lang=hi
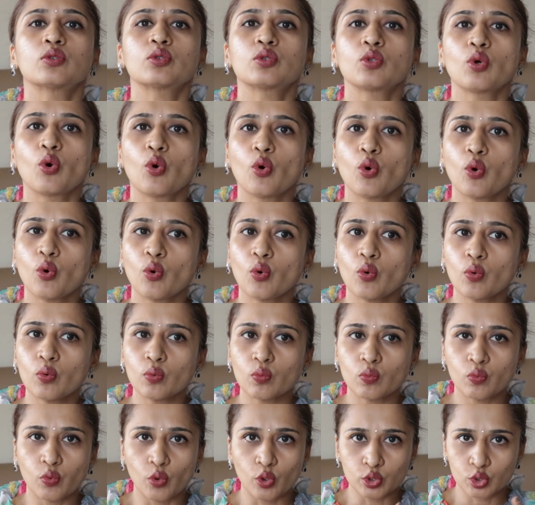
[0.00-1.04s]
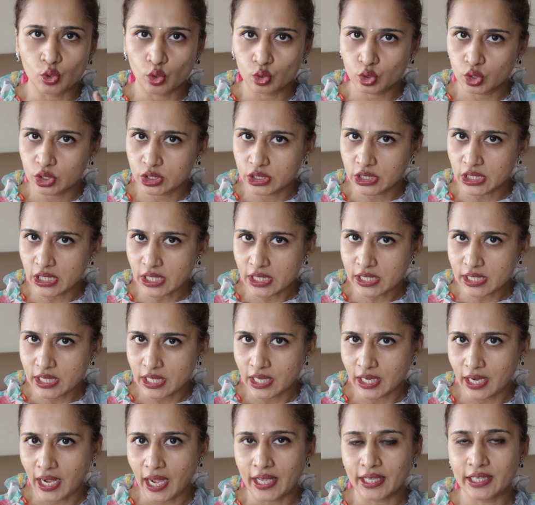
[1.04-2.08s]
तो वो जो चीज़
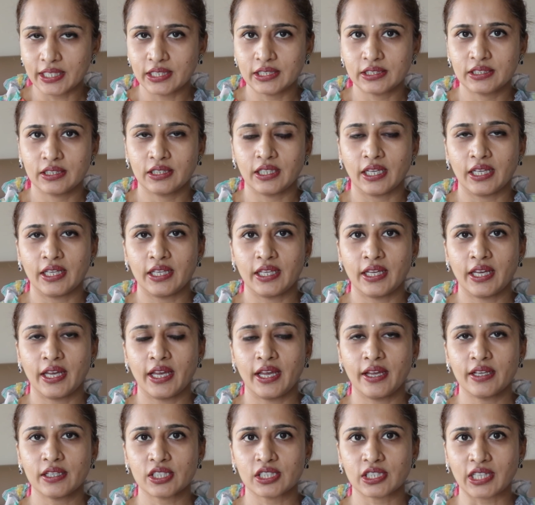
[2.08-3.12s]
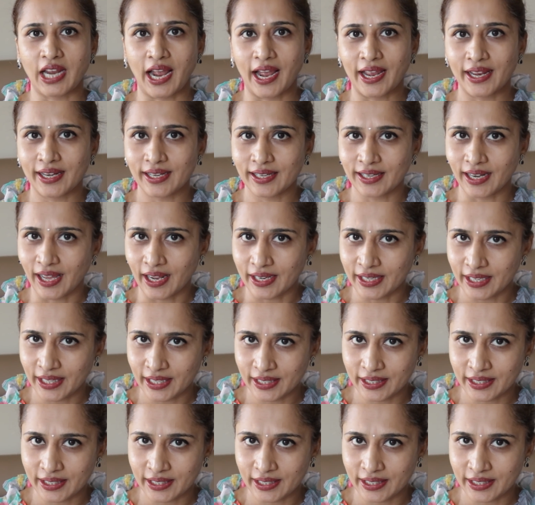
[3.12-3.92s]
लगाई गई है शाइन लाने